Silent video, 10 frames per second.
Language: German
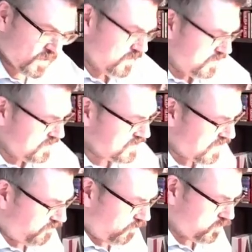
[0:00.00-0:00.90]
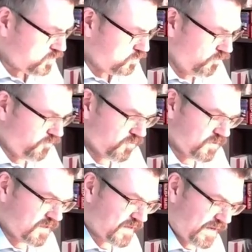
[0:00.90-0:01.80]
Diese RV-Stufen
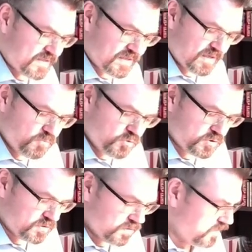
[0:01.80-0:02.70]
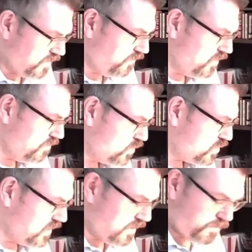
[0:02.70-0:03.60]
und die Drehzahlen, die müssen natürlich für die
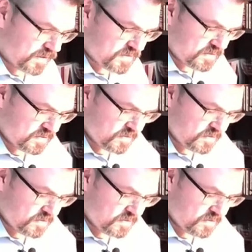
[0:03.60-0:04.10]
Maschine passen